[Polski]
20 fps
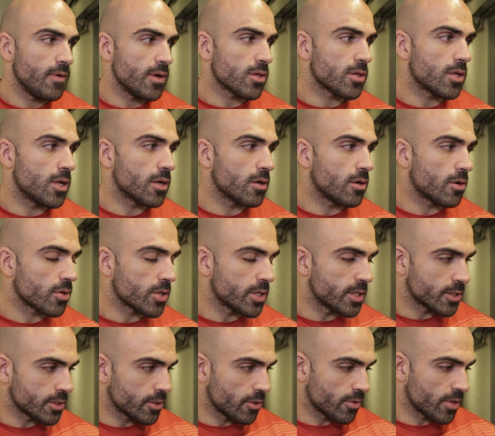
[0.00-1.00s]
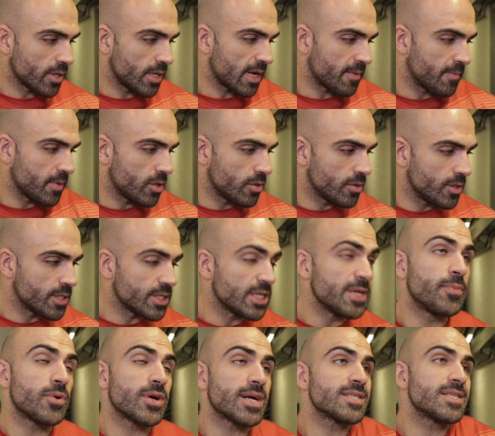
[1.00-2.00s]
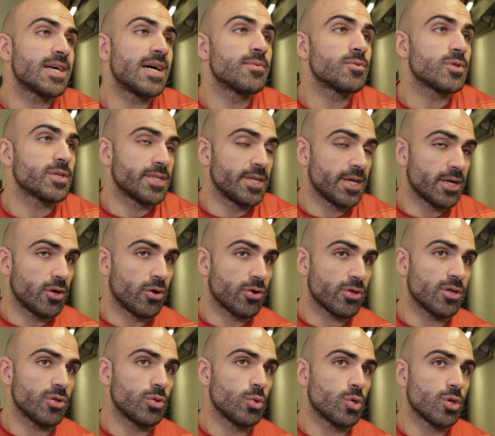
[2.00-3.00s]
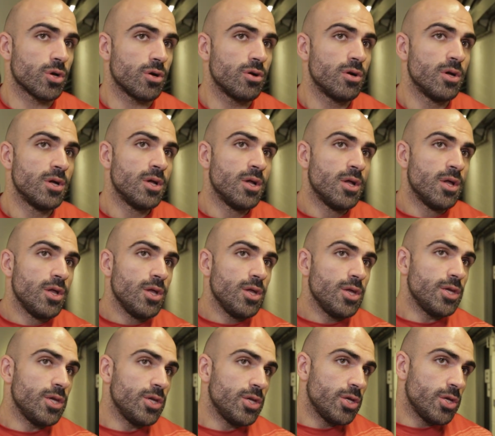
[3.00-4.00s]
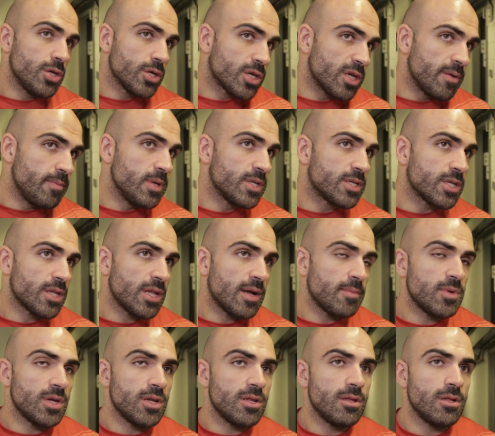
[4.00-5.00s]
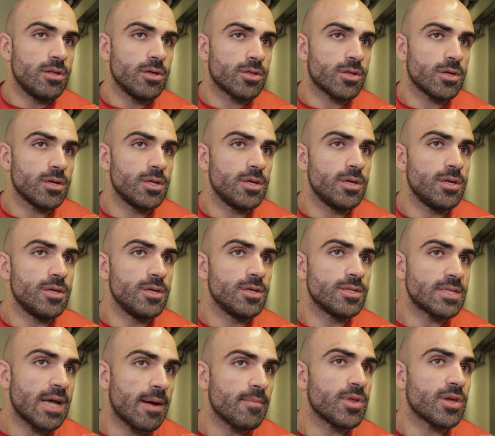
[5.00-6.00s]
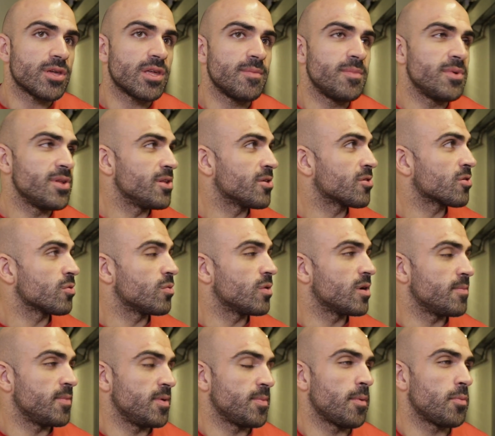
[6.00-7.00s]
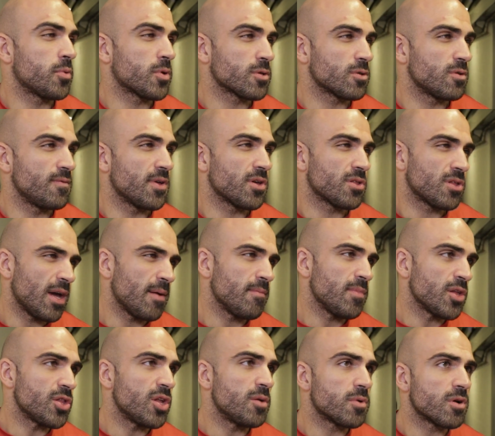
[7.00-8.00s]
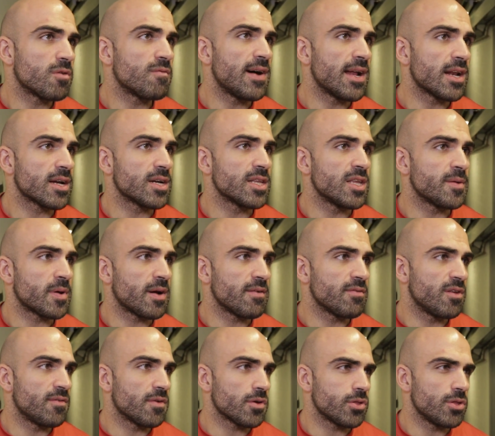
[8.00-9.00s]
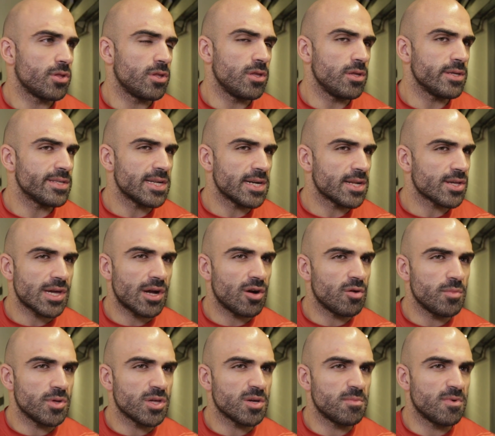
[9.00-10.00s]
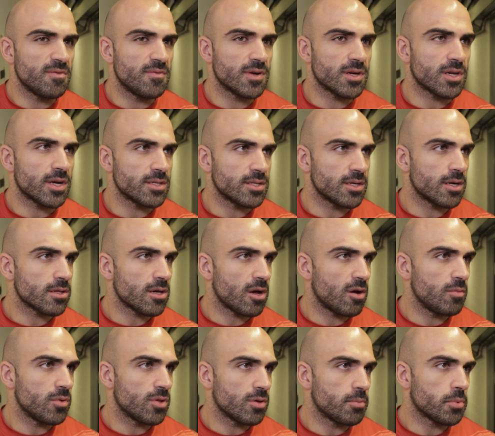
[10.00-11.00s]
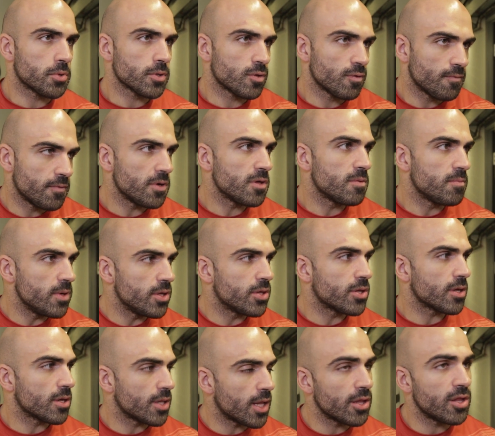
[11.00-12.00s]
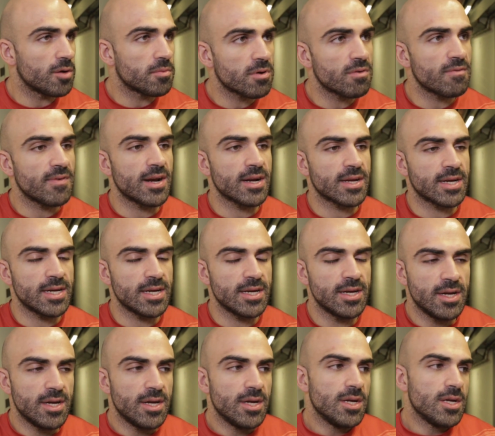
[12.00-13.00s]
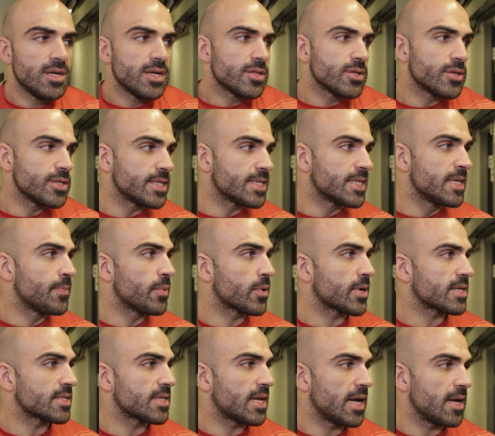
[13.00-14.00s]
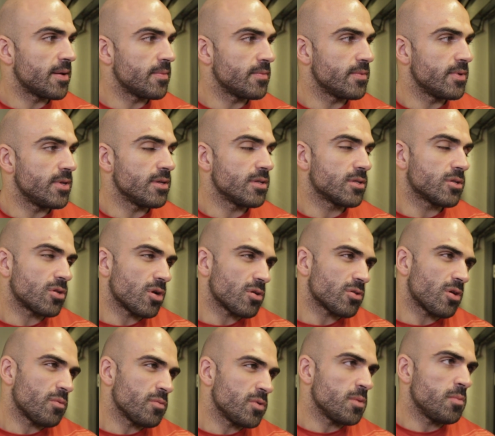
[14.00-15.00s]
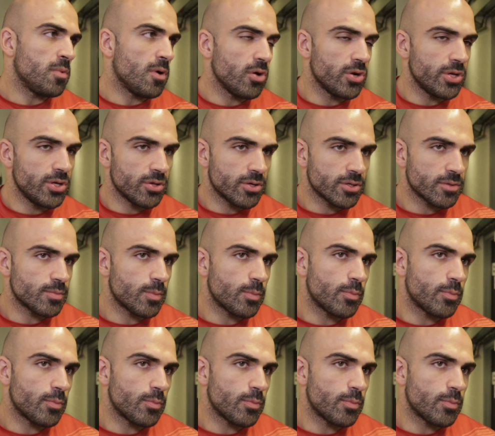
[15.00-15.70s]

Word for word: Wiesz, najgorsze jest to, że jakby no nic nie pokazałem, to jest najgorsze. Dużo i kibice na mnie liczyli i sam na siebie liczyłem i po prostu wiesz, chciałem dać dobrą walkę, naprawdę wiesz, nie zależało mi, żeby wygrać, zależało mi, żeby po prostu wyjść, bić się i dać dobrą walkę. No nic nie pokazałem i to, to mnie boli, no